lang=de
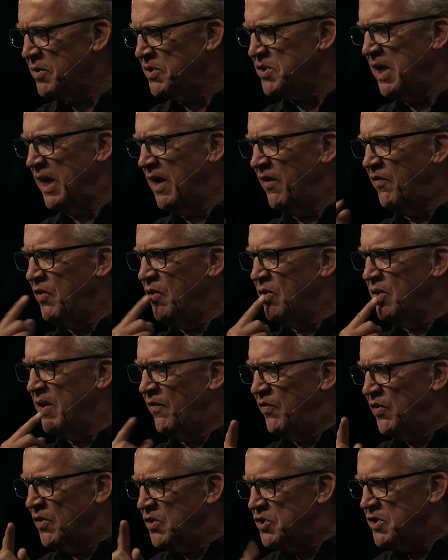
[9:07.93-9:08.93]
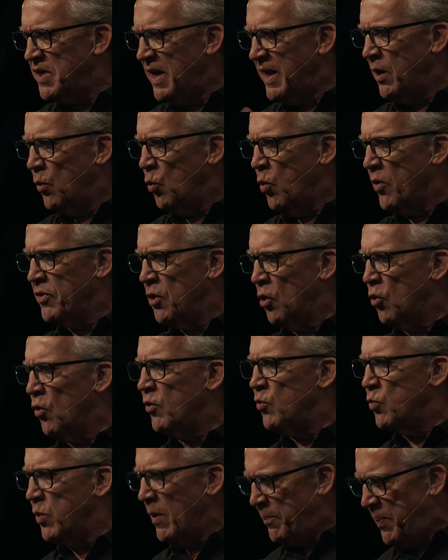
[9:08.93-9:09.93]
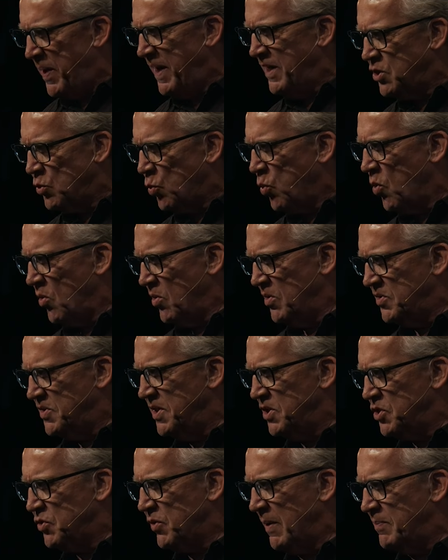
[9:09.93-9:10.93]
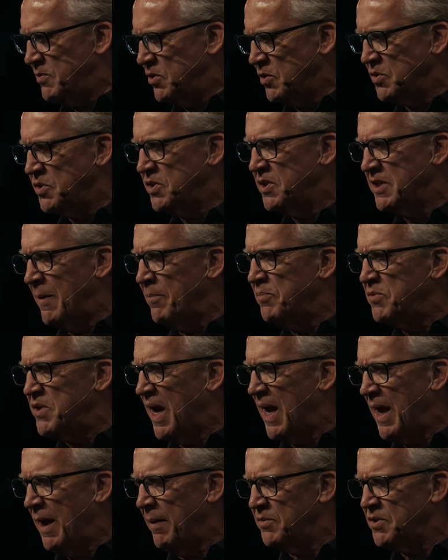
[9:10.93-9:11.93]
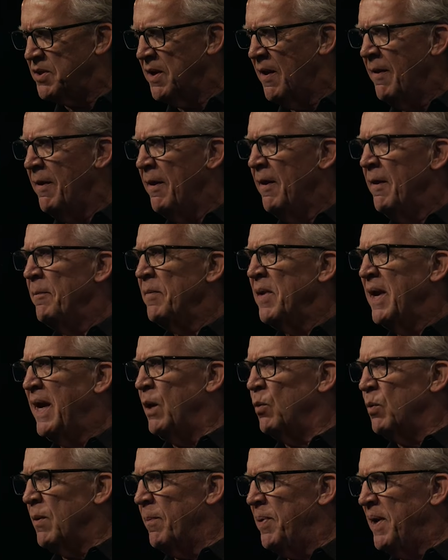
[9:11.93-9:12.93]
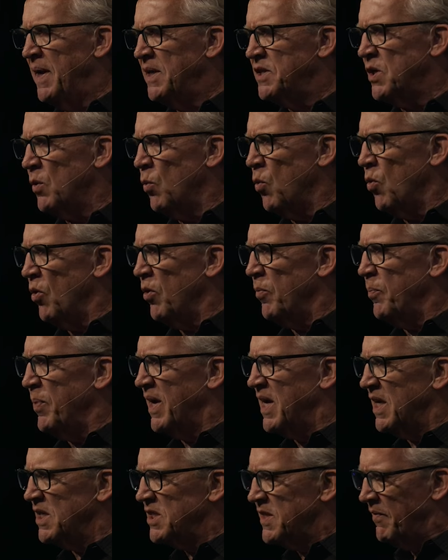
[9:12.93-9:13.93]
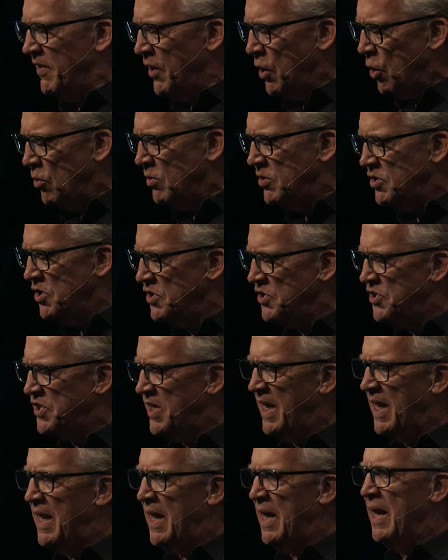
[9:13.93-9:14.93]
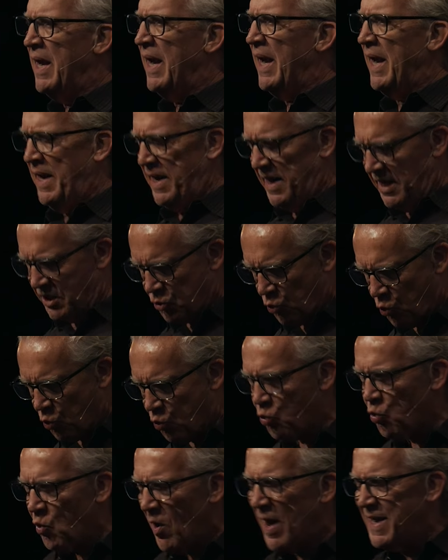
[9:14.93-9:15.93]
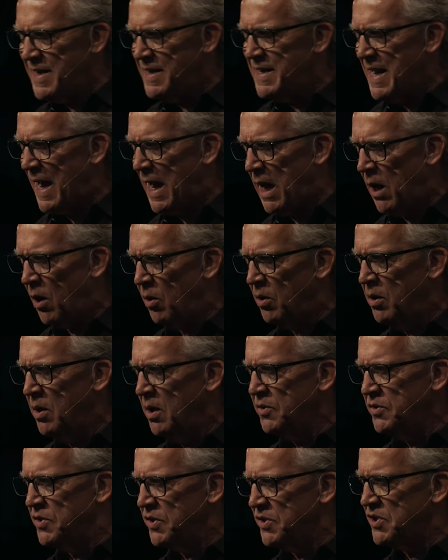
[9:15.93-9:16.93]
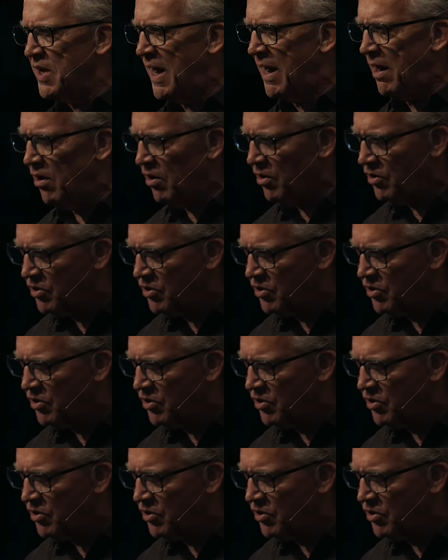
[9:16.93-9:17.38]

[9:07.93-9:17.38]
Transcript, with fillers: Wenn Sie die Stellen in der Schrift studieren, an denen der Herr ein Wort wiederholt, dann macht er es manchmal aufgrund der Dringlichkeit seines Wunsches, es in dem Moment zu erfüllen.